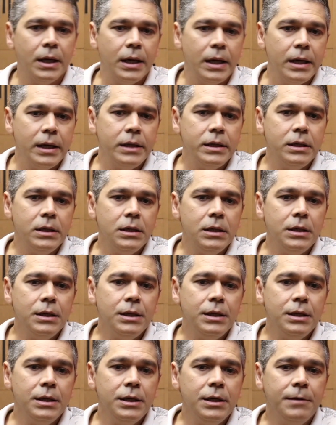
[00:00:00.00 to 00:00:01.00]

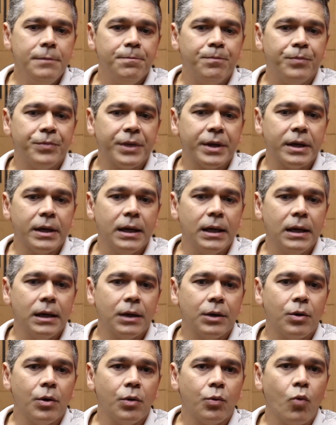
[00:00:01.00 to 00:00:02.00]
E
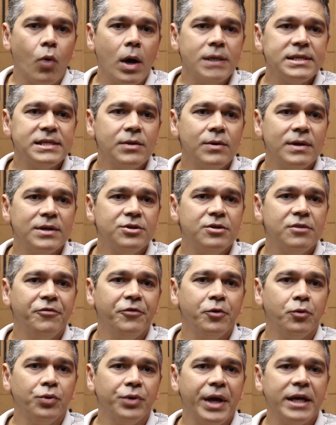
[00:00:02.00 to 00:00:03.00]
é. quais são as
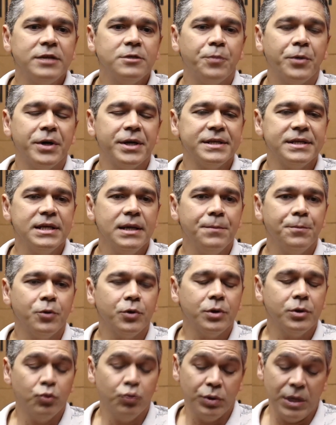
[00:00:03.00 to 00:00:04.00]
dificuldades, por exemplo,
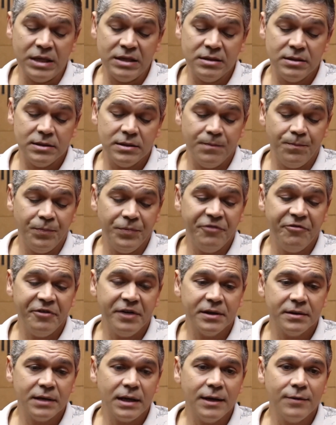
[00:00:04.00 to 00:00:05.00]
que tu tens
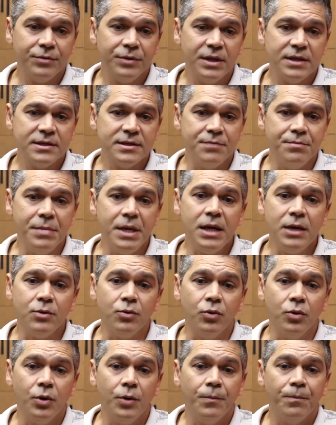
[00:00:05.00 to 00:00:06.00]
enfrentado nesse meio